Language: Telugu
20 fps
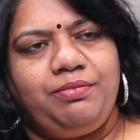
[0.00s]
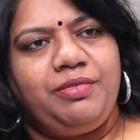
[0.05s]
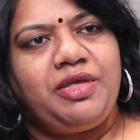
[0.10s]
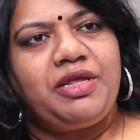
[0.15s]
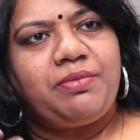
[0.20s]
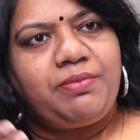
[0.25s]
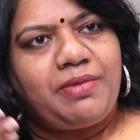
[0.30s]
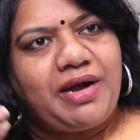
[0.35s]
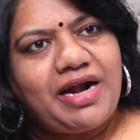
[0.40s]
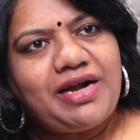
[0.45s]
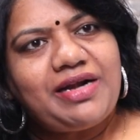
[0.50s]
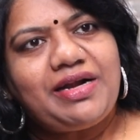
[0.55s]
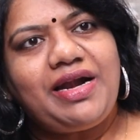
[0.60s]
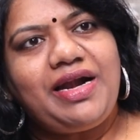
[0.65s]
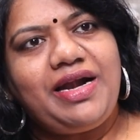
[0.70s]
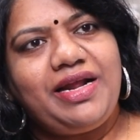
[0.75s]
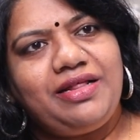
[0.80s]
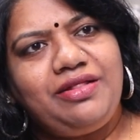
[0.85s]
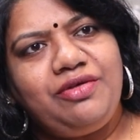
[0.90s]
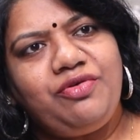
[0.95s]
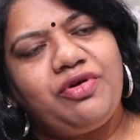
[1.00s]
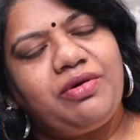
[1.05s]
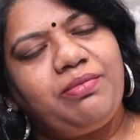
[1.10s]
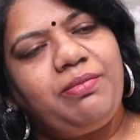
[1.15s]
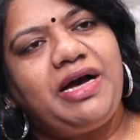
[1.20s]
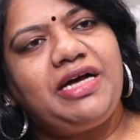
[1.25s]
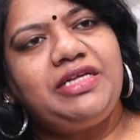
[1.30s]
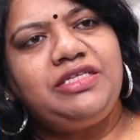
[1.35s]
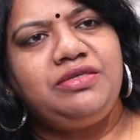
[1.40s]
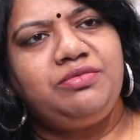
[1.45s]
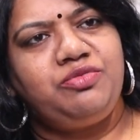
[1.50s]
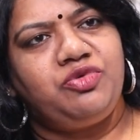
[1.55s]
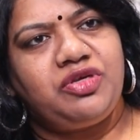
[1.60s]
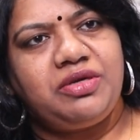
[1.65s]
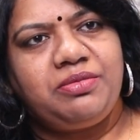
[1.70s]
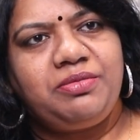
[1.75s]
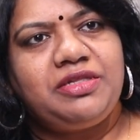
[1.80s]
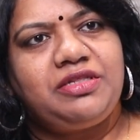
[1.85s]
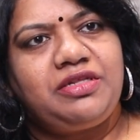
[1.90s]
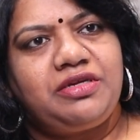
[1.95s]
మీరు మాట్లాడేది ఒక మాజీ
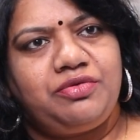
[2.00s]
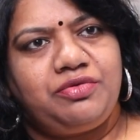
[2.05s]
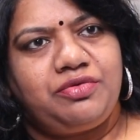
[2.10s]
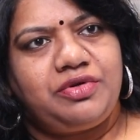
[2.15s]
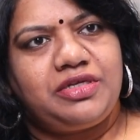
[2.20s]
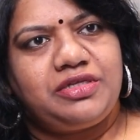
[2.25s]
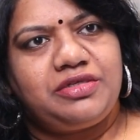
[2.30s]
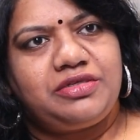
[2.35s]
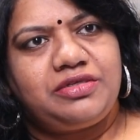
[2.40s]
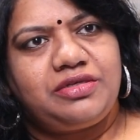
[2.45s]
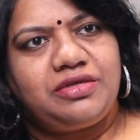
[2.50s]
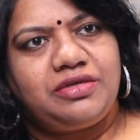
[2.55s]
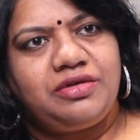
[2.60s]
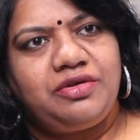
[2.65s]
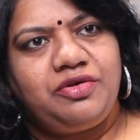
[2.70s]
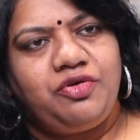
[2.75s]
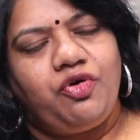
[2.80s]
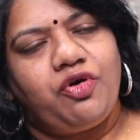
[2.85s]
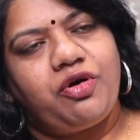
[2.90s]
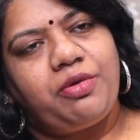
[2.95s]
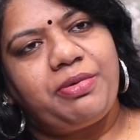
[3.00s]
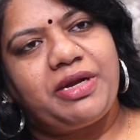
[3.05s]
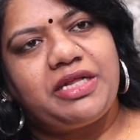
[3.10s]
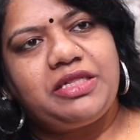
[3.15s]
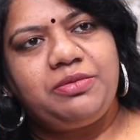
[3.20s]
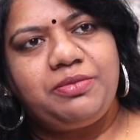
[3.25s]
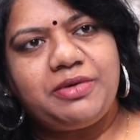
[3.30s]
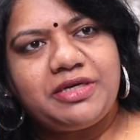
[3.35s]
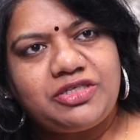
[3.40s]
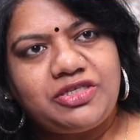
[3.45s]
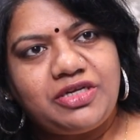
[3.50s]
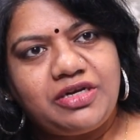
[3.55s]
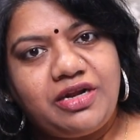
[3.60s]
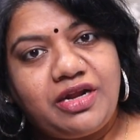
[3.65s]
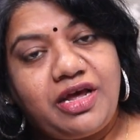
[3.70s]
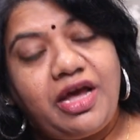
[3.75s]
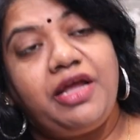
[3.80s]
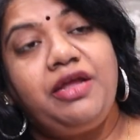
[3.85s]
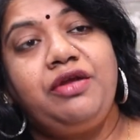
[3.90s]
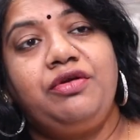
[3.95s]
ముఖ్యమంత్రి గురించి ఒక ప్రతిపక్ష
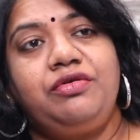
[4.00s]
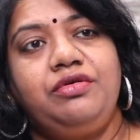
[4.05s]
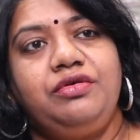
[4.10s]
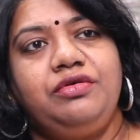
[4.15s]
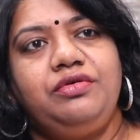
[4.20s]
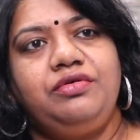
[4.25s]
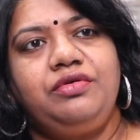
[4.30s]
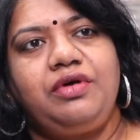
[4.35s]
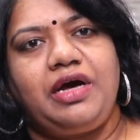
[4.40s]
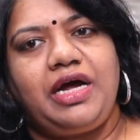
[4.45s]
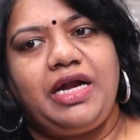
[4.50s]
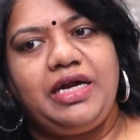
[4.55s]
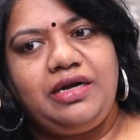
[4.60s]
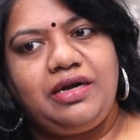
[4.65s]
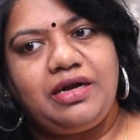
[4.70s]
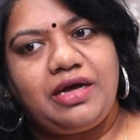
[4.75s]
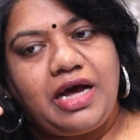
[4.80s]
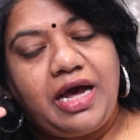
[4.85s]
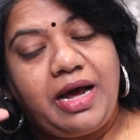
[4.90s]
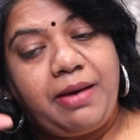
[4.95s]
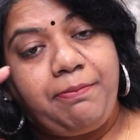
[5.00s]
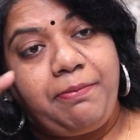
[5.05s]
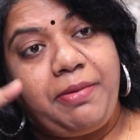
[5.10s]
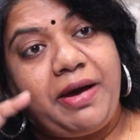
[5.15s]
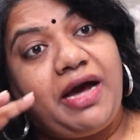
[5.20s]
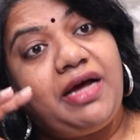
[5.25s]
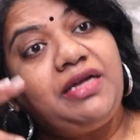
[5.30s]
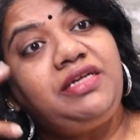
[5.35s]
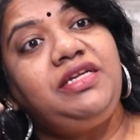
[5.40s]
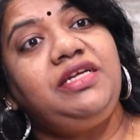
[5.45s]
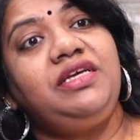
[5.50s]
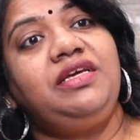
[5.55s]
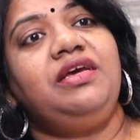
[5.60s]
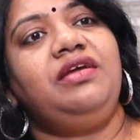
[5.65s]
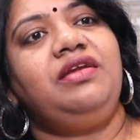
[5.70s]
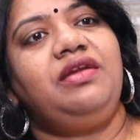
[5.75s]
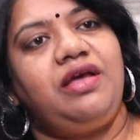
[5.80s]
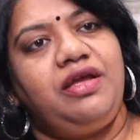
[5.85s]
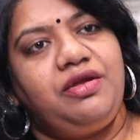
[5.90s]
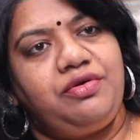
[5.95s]
నాయకుడు అండ్ ఆ
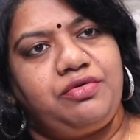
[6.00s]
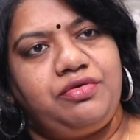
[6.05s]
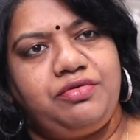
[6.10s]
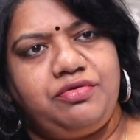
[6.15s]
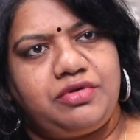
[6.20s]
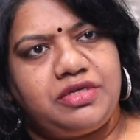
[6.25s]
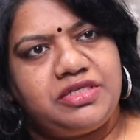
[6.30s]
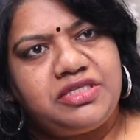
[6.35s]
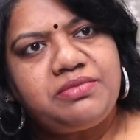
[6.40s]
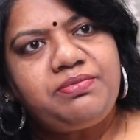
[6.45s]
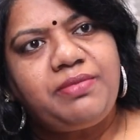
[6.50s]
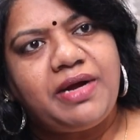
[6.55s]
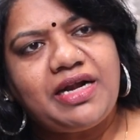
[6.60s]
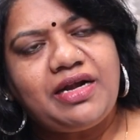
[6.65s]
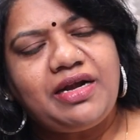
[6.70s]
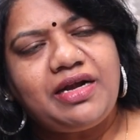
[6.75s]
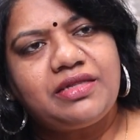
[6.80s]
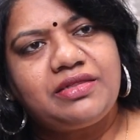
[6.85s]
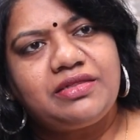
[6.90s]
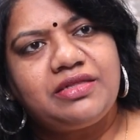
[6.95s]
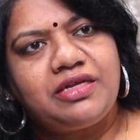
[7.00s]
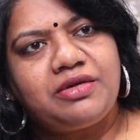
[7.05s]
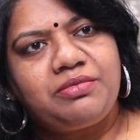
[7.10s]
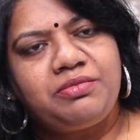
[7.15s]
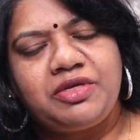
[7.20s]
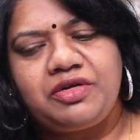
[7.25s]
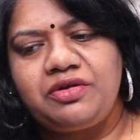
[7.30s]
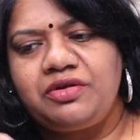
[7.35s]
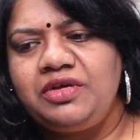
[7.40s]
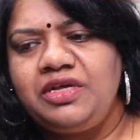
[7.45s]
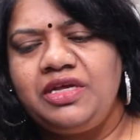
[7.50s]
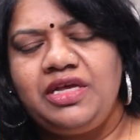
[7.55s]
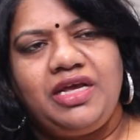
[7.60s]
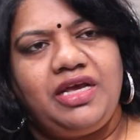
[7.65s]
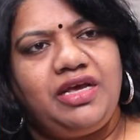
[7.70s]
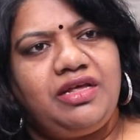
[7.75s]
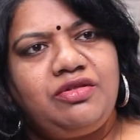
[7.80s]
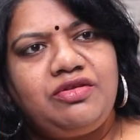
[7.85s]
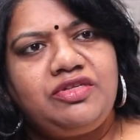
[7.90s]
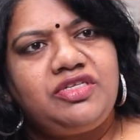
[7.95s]
పార్టీకే నాయకుడు గురించి మాట్లాడుతున్నారు మీరు
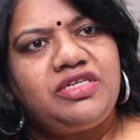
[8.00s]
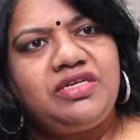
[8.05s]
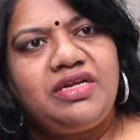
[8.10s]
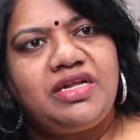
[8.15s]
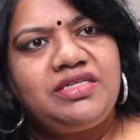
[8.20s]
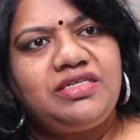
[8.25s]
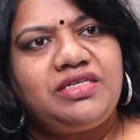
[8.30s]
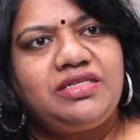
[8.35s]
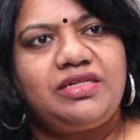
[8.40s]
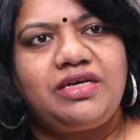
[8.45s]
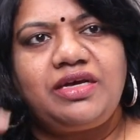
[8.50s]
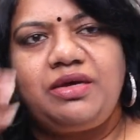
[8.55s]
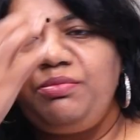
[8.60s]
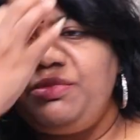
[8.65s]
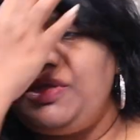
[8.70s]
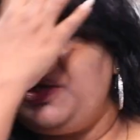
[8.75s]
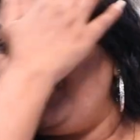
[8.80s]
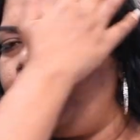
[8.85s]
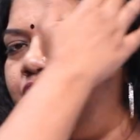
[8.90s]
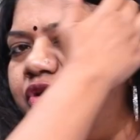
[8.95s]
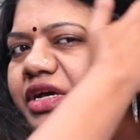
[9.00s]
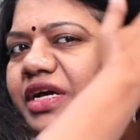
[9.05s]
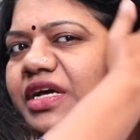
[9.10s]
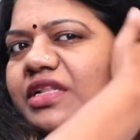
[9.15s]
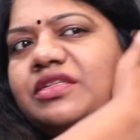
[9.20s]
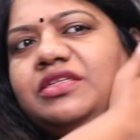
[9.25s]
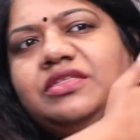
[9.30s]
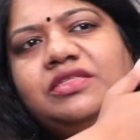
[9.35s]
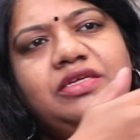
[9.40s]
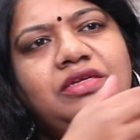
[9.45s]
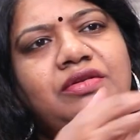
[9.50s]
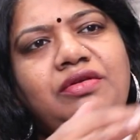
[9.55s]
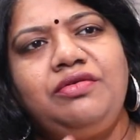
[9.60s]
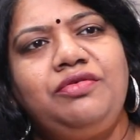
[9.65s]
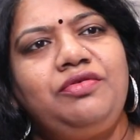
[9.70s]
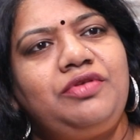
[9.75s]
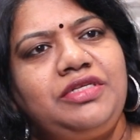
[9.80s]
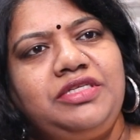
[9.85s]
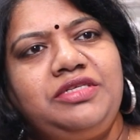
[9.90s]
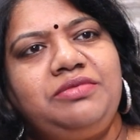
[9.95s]
ఏదో చిన్న చిత్తగా మీ కోడికత్తి సీన్ల
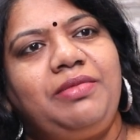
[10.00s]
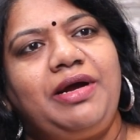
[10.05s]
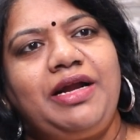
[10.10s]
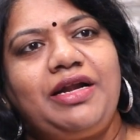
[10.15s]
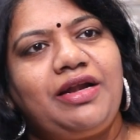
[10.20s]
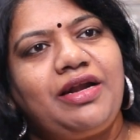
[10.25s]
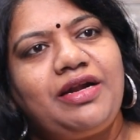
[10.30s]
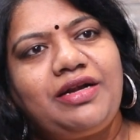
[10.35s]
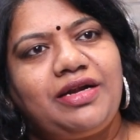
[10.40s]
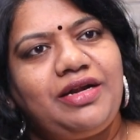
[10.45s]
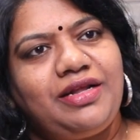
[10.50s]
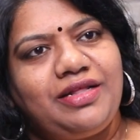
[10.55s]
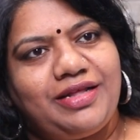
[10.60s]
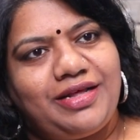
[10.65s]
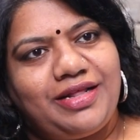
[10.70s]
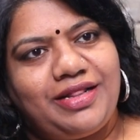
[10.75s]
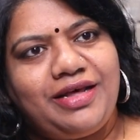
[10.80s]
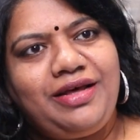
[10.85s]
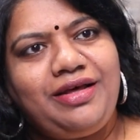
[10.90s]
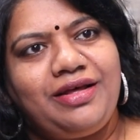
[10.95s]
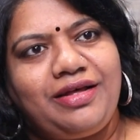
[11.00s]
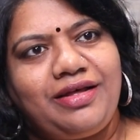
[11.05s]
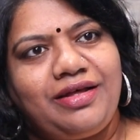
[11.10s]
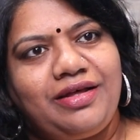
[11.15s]
గురించి మాట్లాడట్లేదు కదా